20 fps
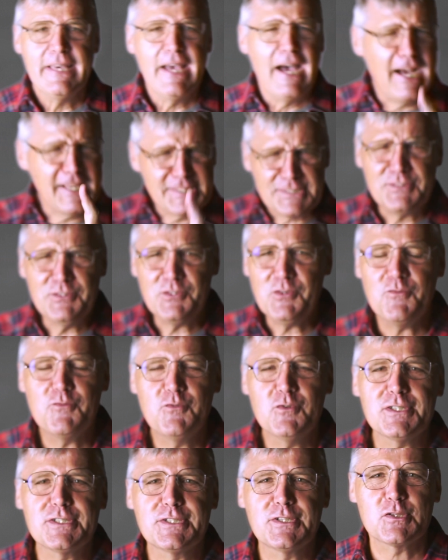Hast du
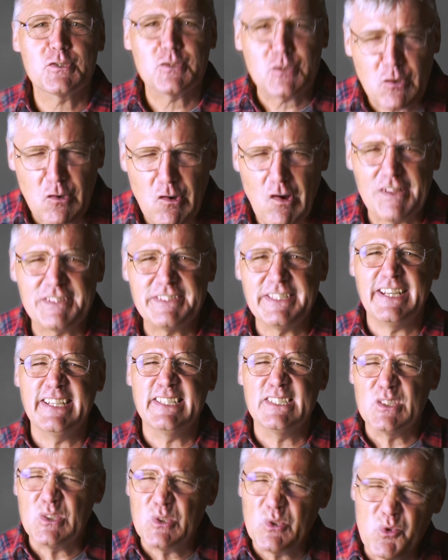gewusst, dass Gott
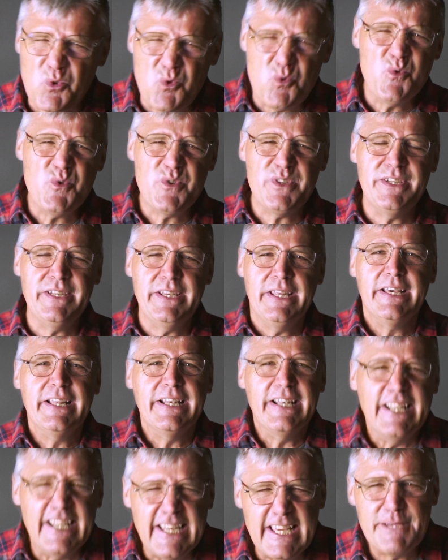einen guten
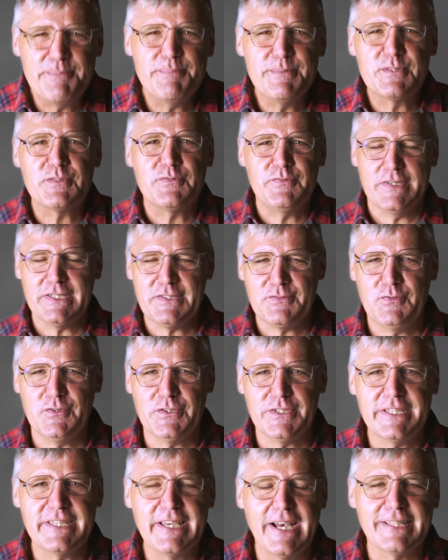Lebensweg für
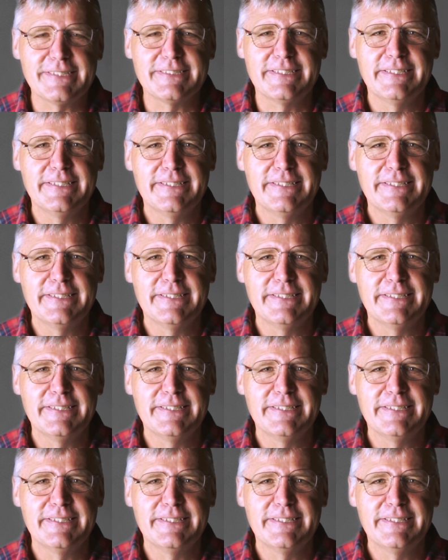dich hat?